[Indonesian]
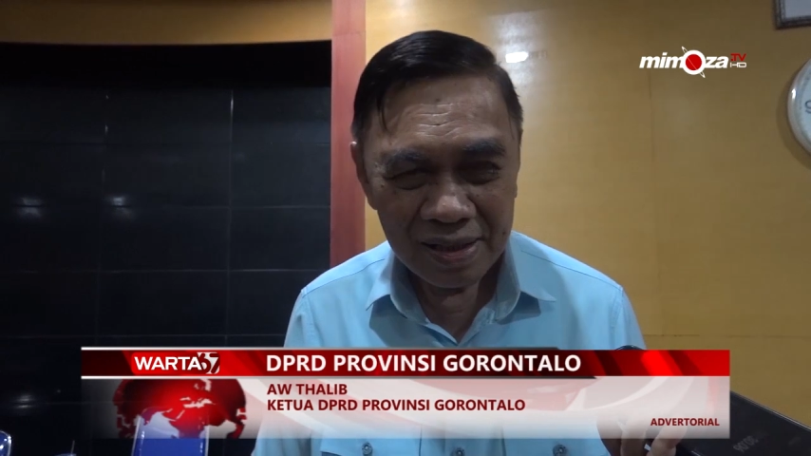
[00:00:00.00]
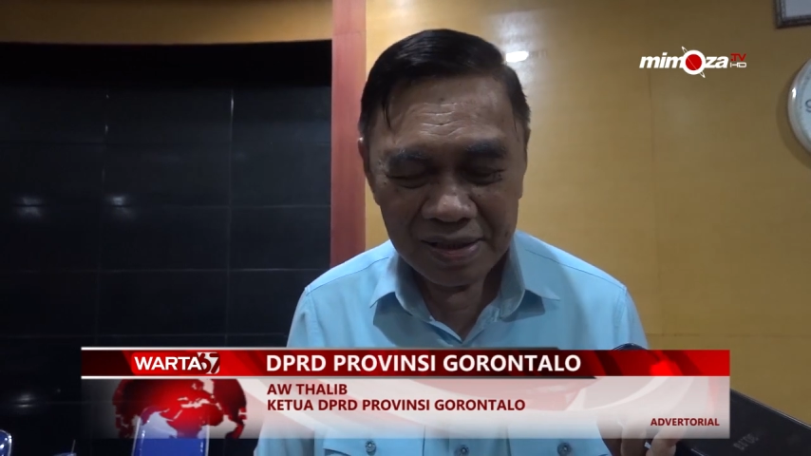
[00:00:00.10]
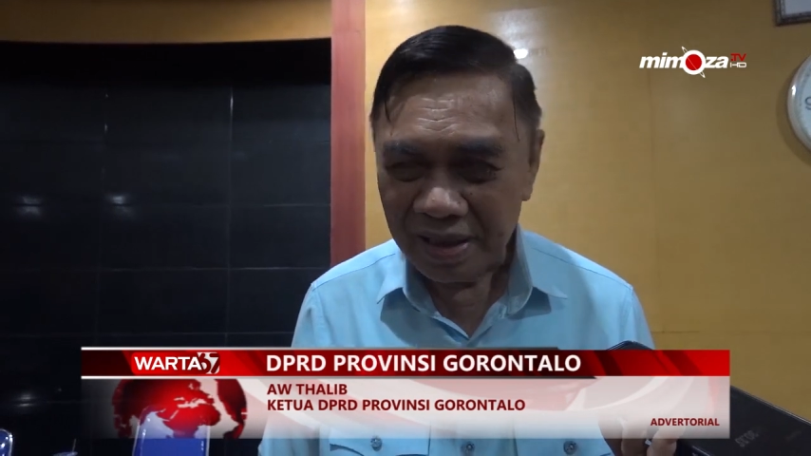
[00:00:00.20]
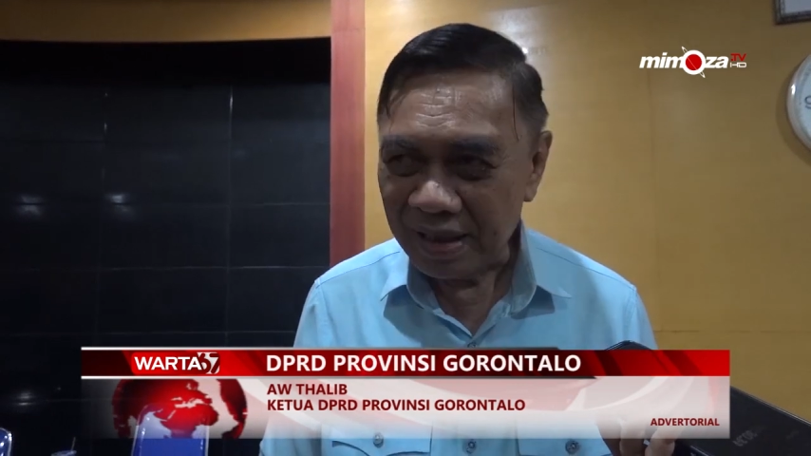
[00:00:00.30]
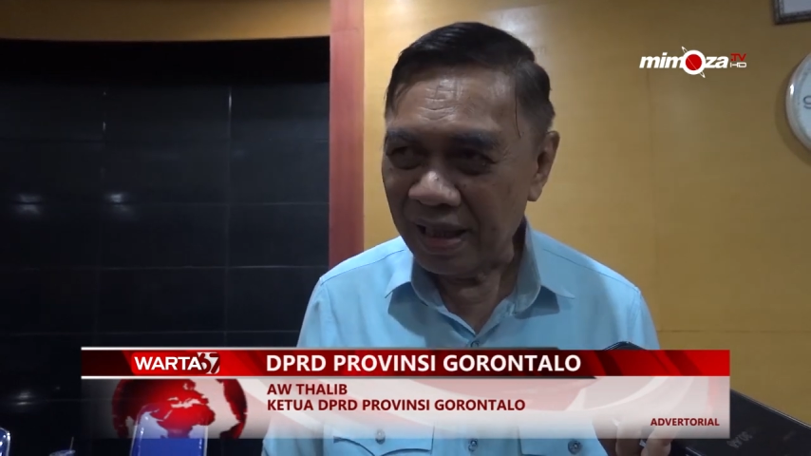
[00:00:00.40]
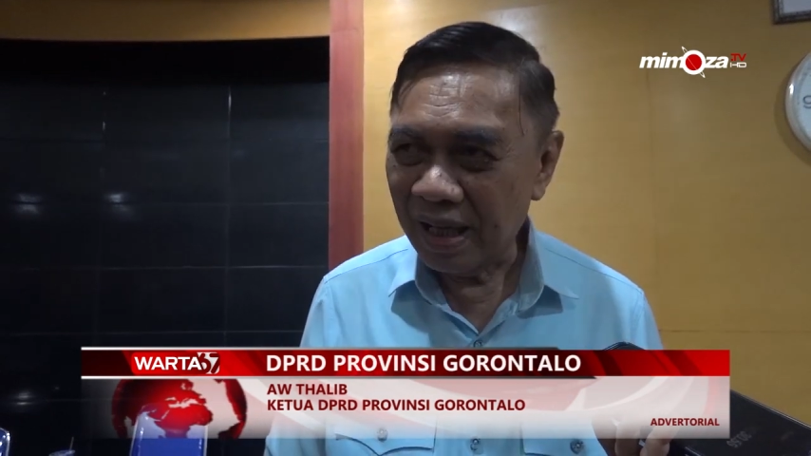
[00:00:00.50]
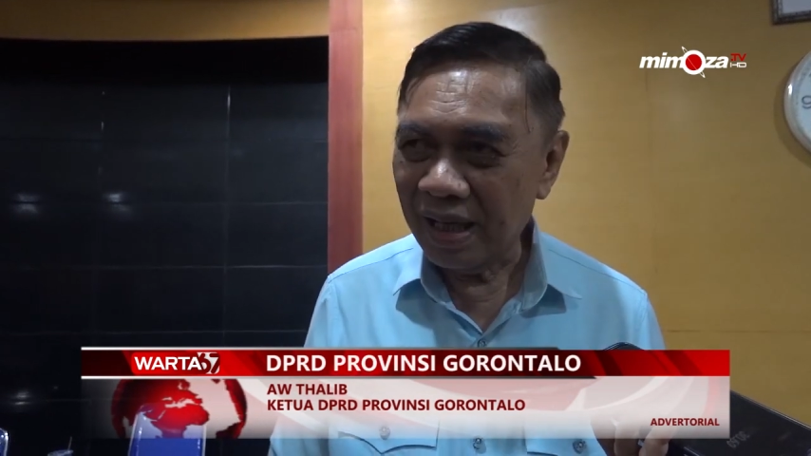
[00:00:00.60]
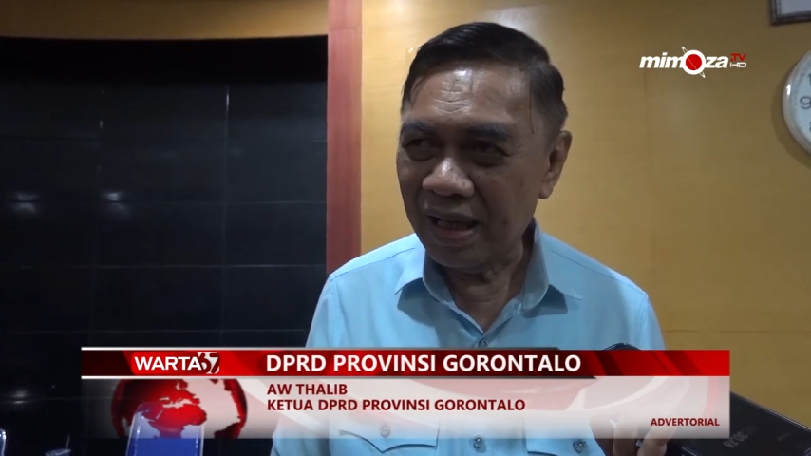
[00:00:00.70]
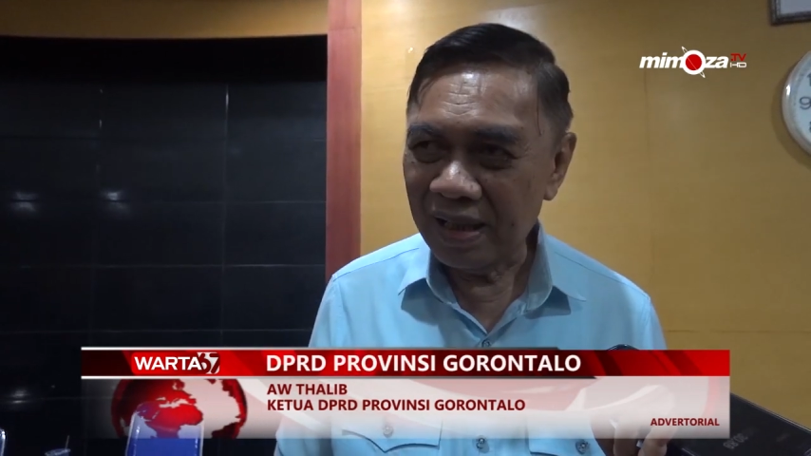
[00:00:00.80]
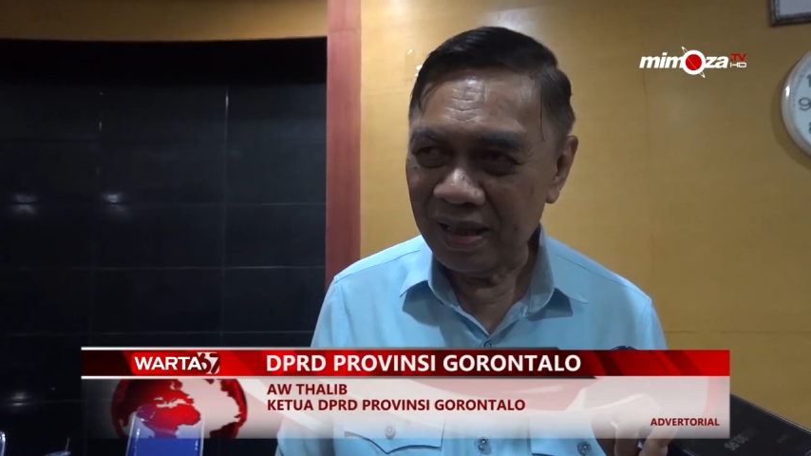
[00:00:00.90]

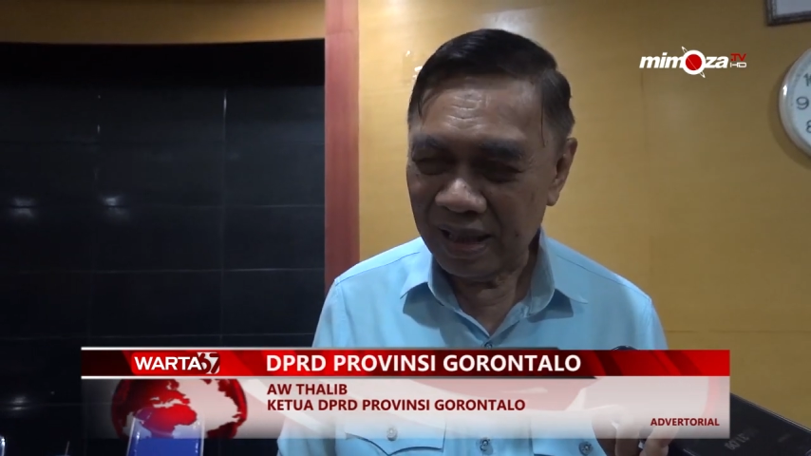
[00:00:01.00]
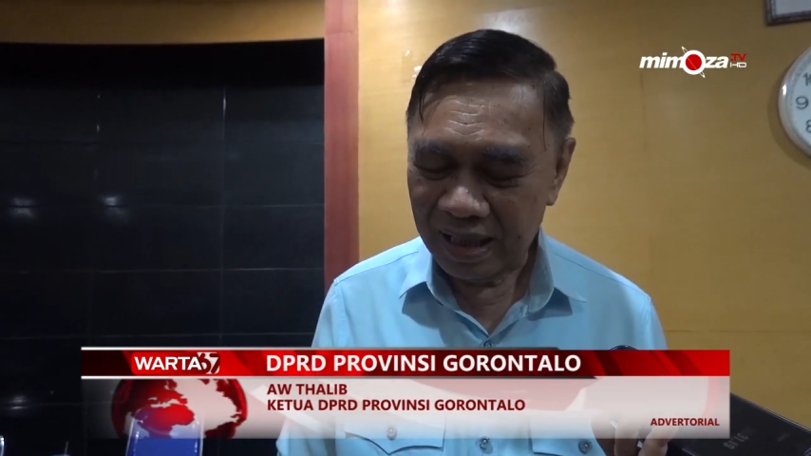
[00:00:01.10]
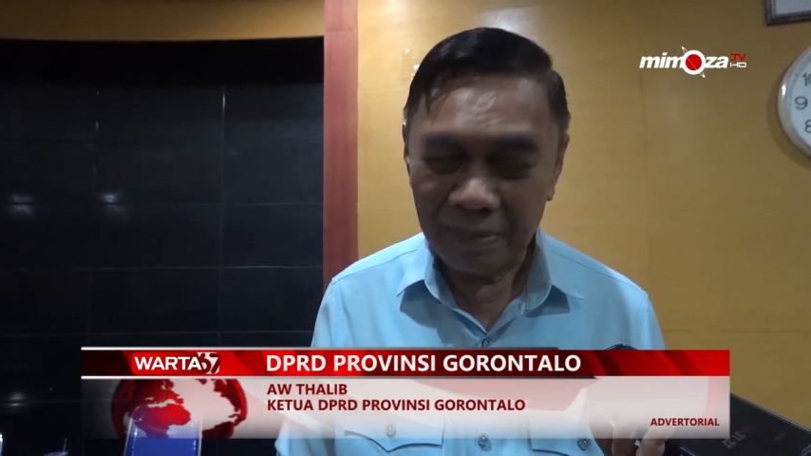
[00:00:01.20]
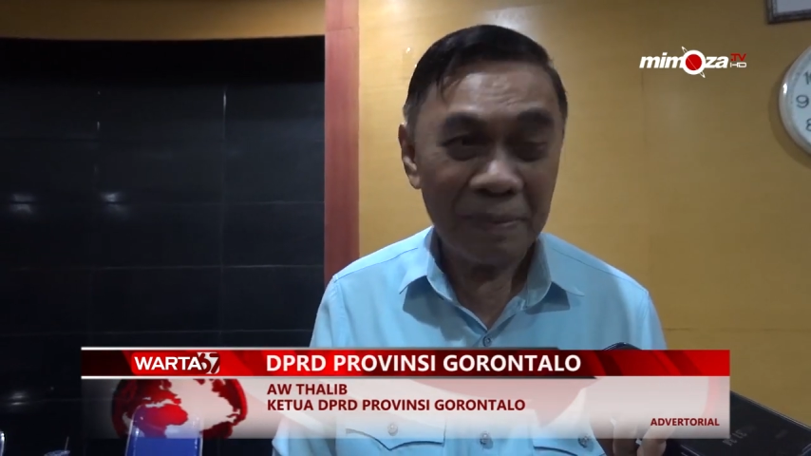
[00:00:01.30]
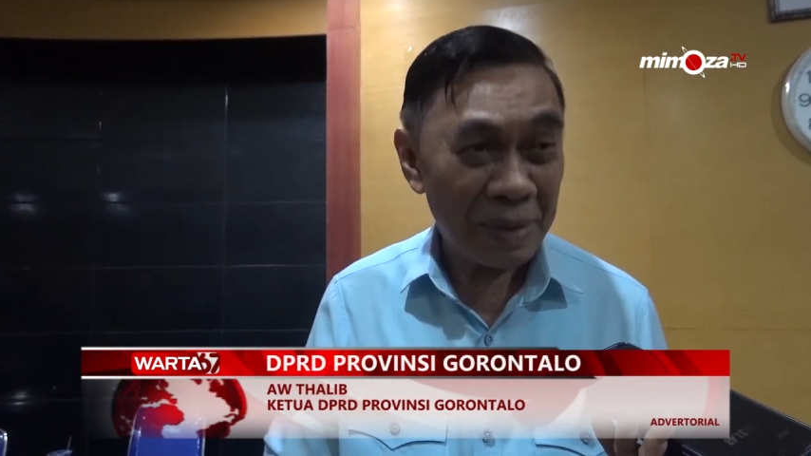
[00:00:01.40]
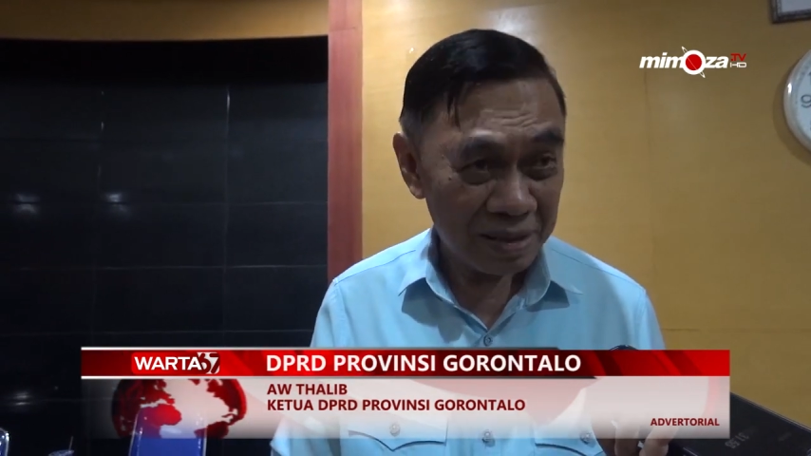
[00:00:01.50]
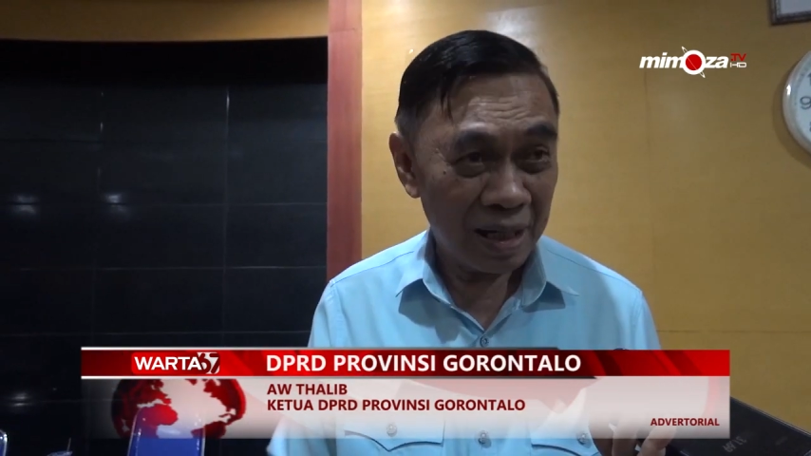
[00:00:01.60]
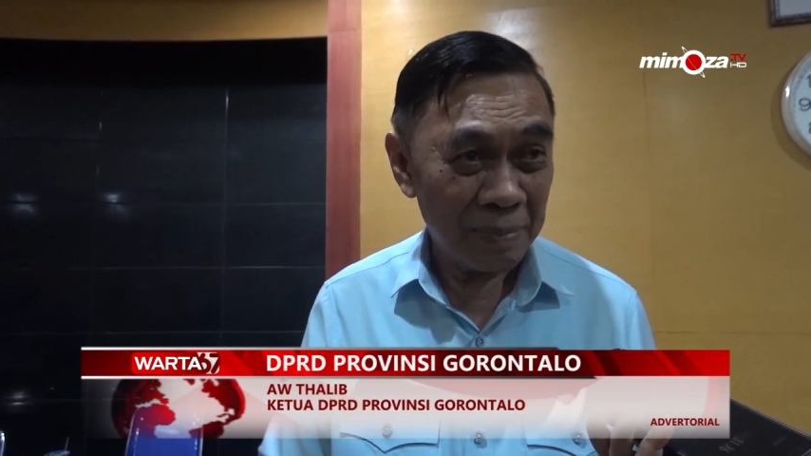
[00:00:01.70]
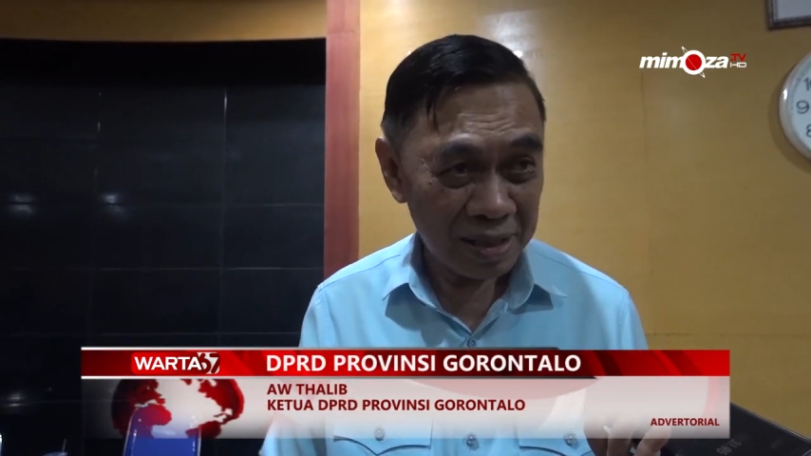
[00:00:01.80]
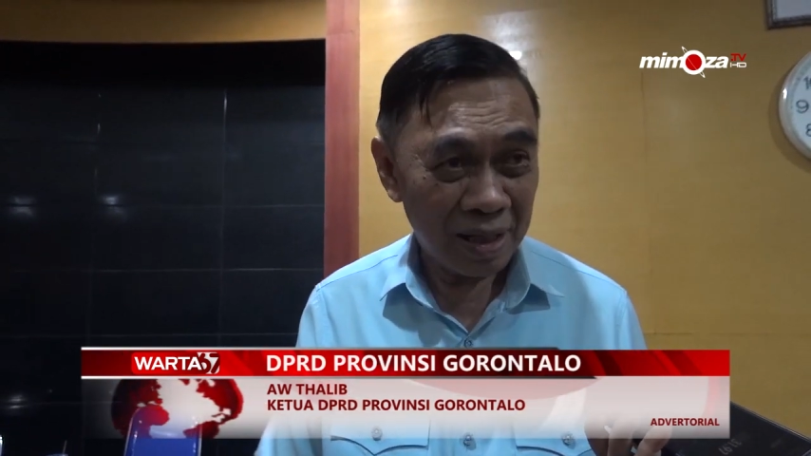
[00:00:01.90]
sehingga ada
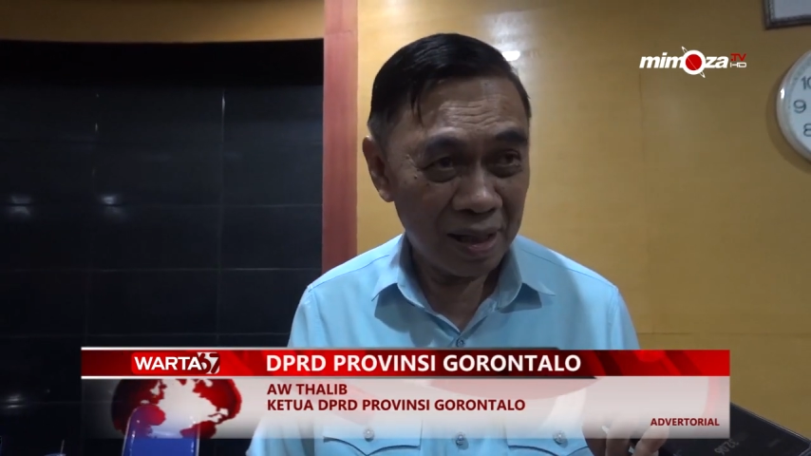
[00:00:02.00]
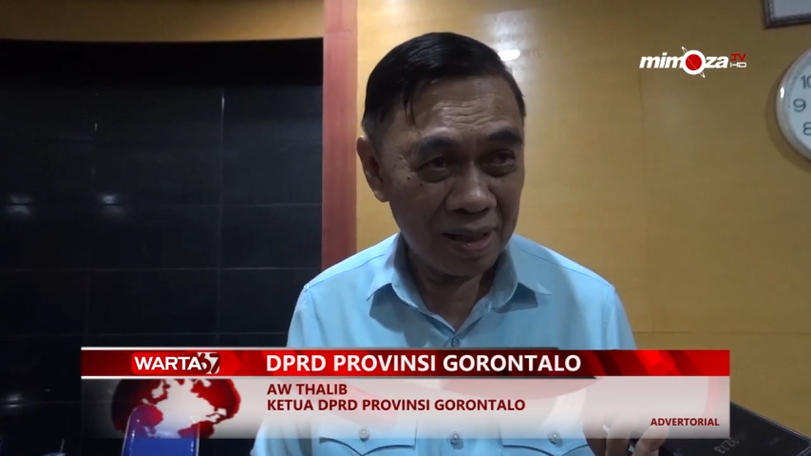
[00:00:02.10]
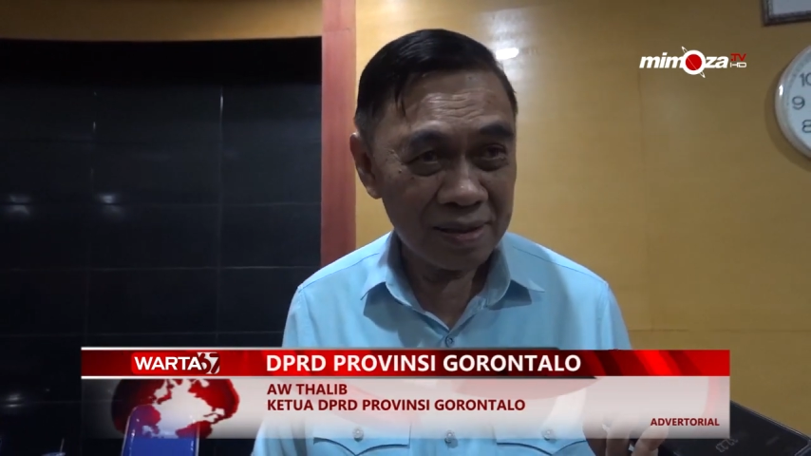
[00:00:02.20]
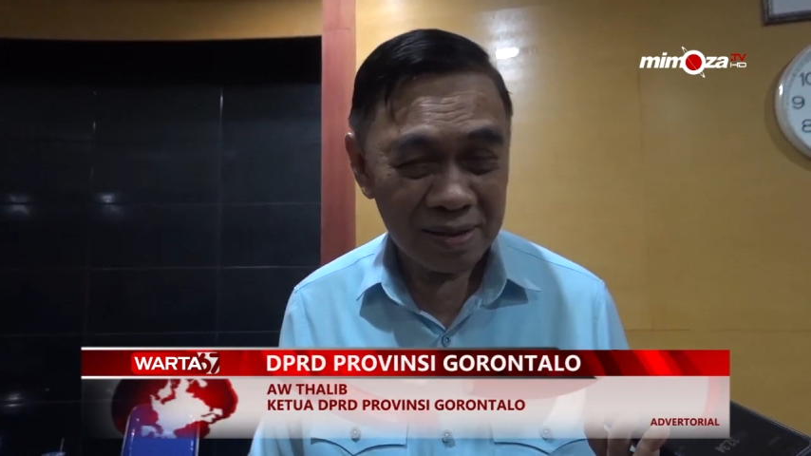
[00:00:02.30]
masalah-masalah